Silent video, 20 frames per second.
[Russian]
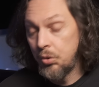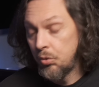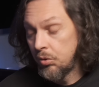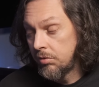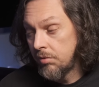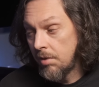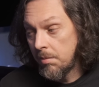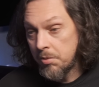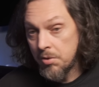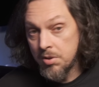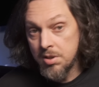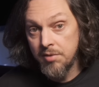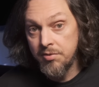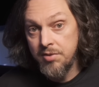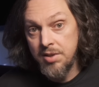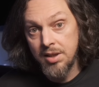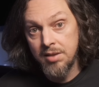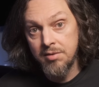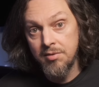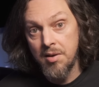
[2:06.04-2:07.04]
Тут
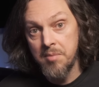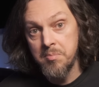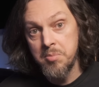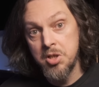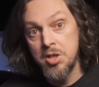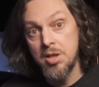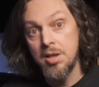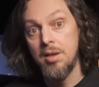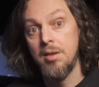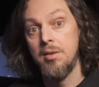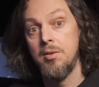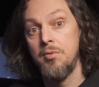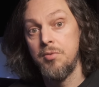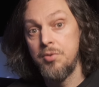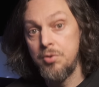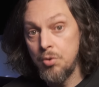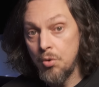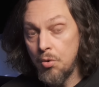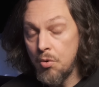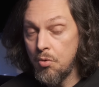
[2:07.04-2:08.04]
вопросов нет вообще,
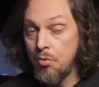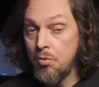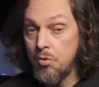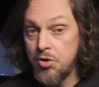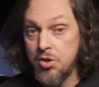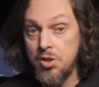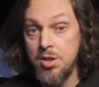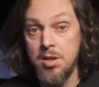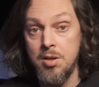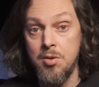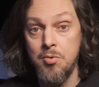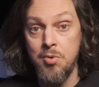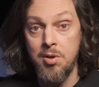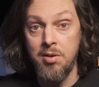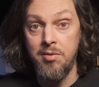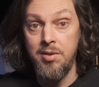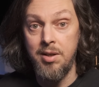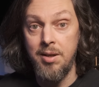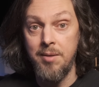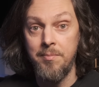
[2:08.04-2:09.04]
все очень на
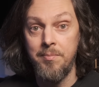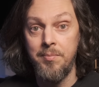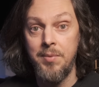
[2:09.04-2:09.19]
уровне.